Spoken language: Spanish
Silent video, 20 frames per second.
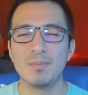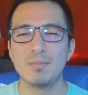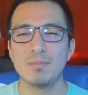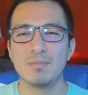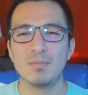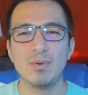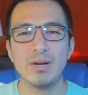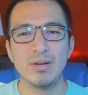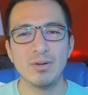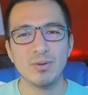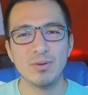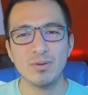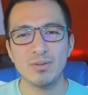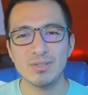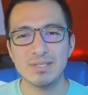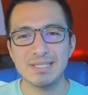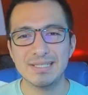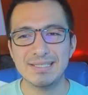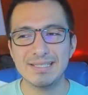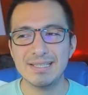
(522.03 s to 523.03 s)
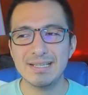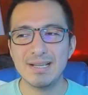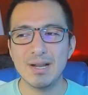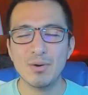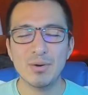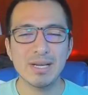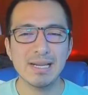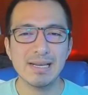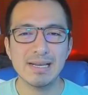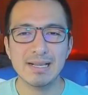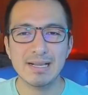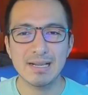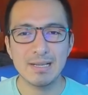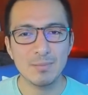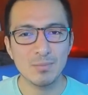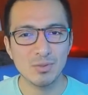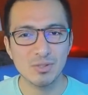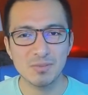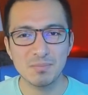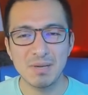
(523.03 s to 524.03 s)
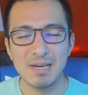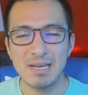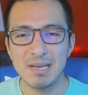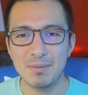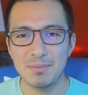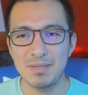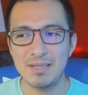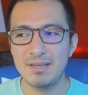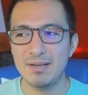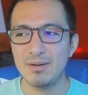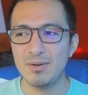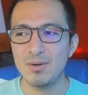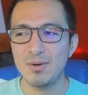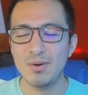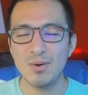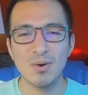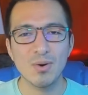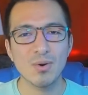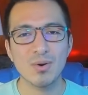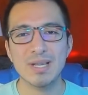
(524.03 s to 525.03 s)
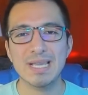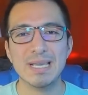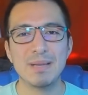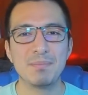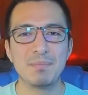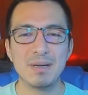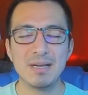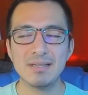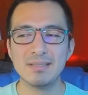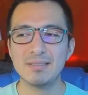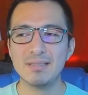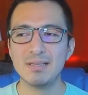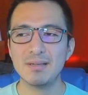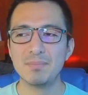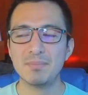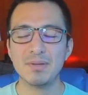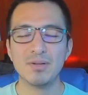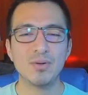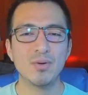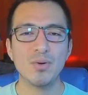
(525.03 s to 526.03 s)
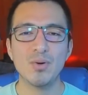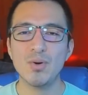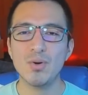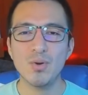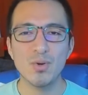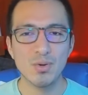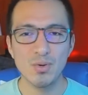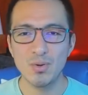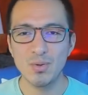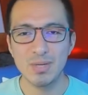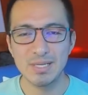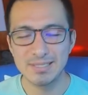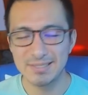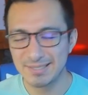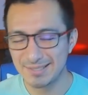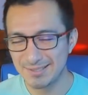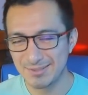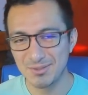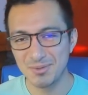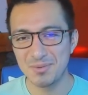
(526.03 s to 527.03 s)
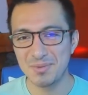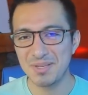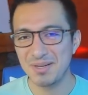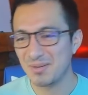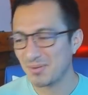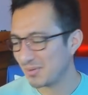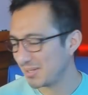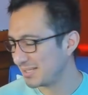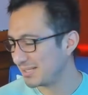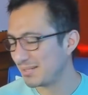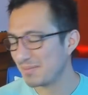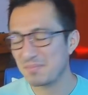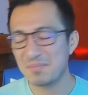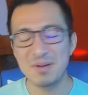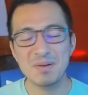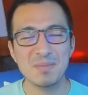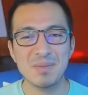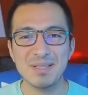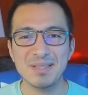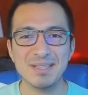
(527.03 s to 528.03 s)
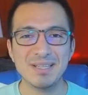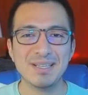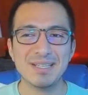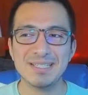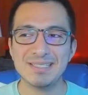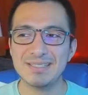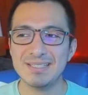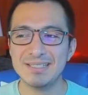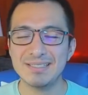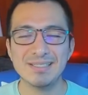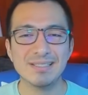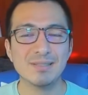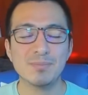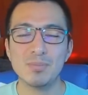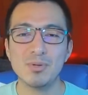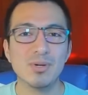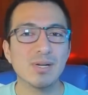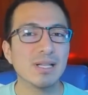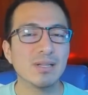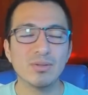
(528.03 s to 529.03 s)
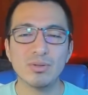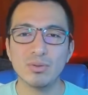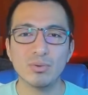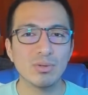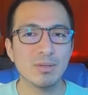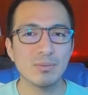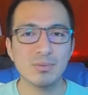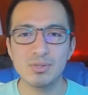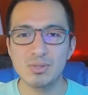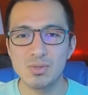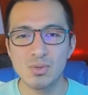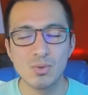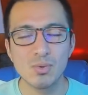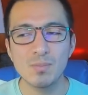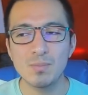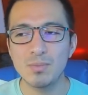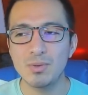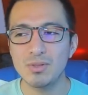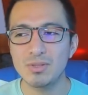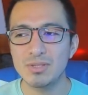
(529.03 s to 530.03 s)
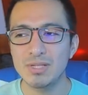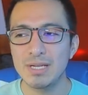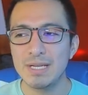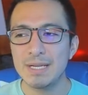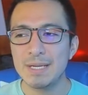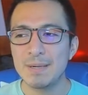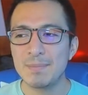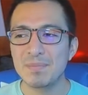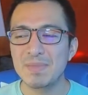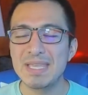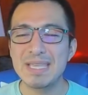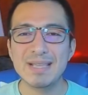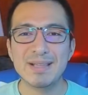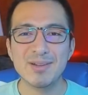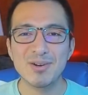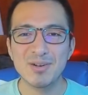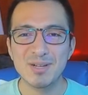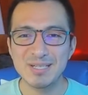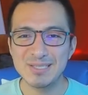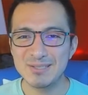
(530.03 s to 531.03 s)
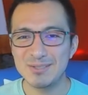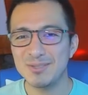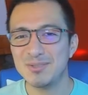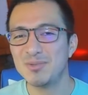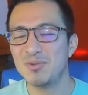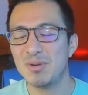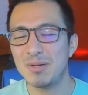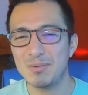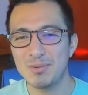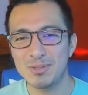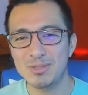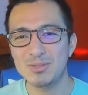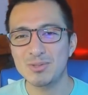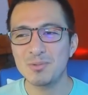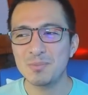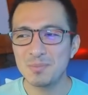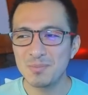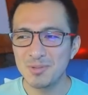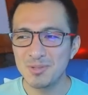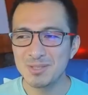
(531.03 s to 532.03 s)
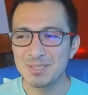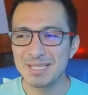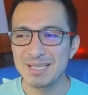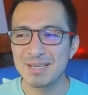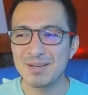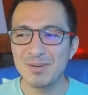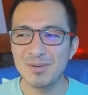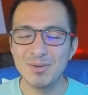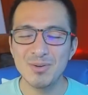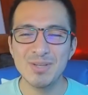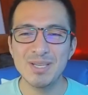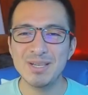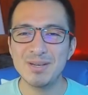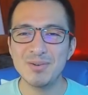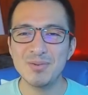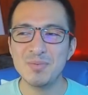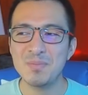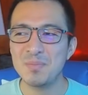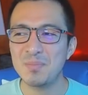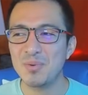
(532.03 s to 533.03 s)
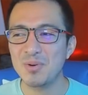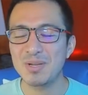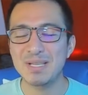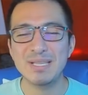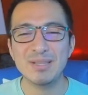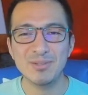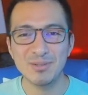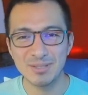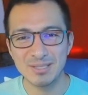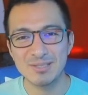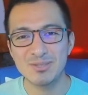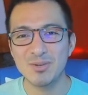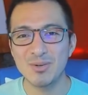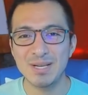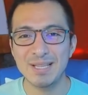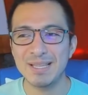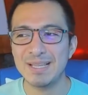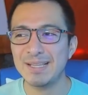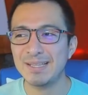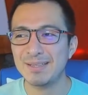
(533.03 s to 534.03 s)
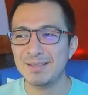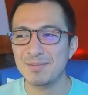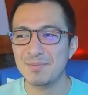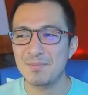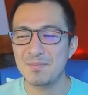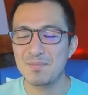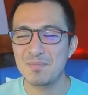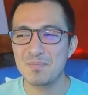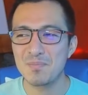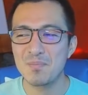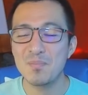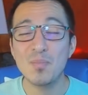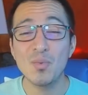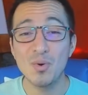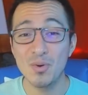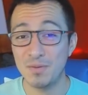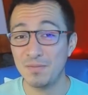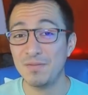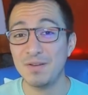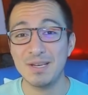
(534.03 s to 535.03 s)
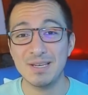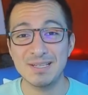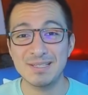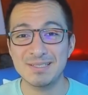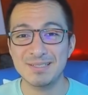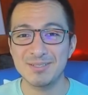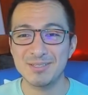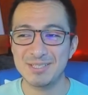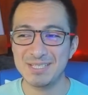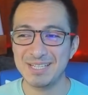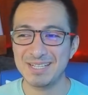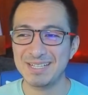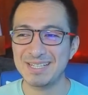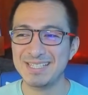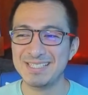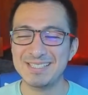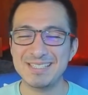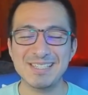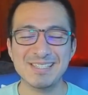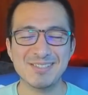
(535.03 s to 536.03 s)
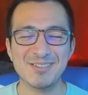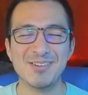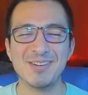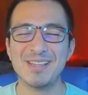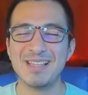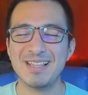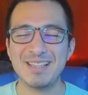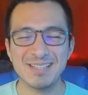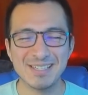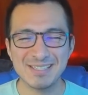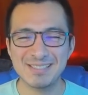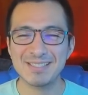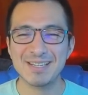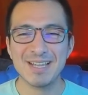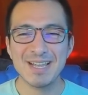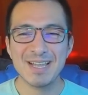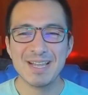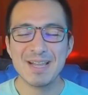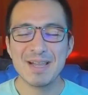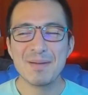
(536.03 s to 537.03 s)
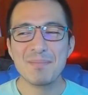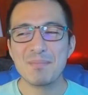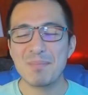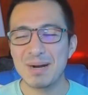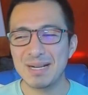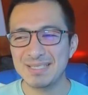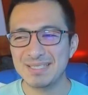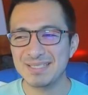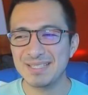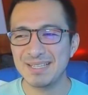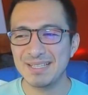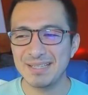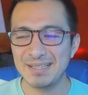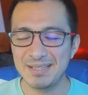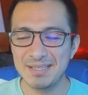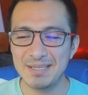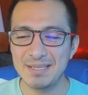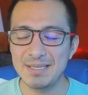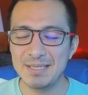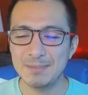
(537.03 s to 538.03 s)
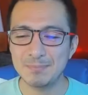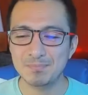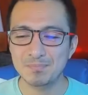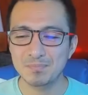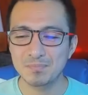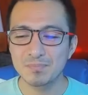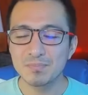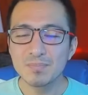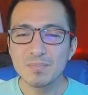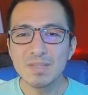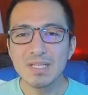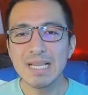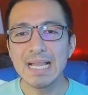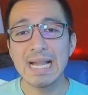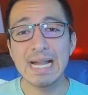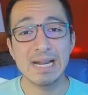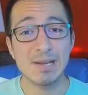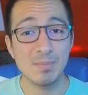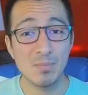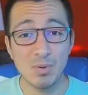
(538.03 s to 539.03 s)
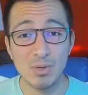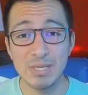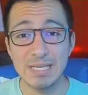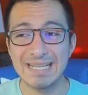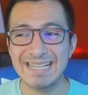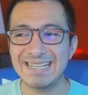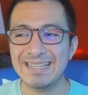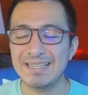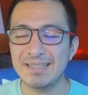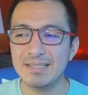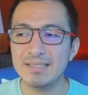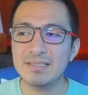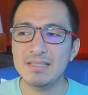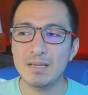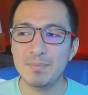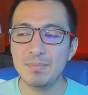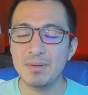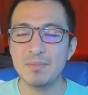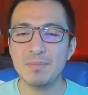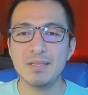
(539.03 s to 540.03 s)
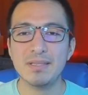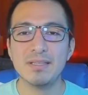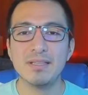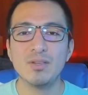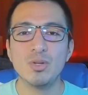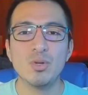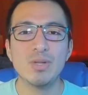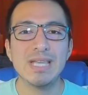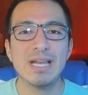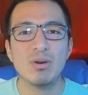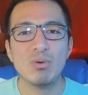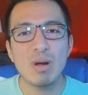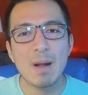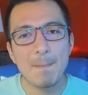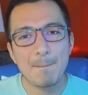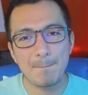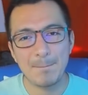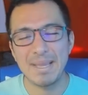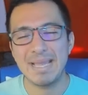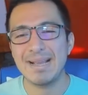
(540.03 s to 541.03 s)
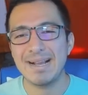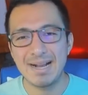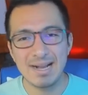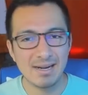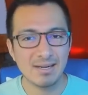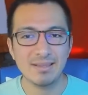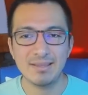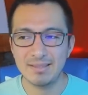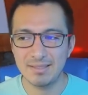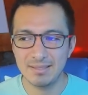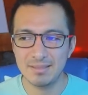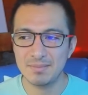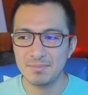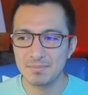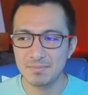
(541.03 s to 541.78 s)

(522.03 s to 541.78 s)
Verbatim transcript: bueno, no sé si ahora le caemos mal a Virgo o qué pasa, pero no, no es eso Virgo, es simplemente que estás explorando nuevos rumbos, y creo que estos nuevos rumbos incluyen un poquito de soledad muy feliz. O sea, que esta soledad es bastante armónica, que te está permitiendo ya no apegarte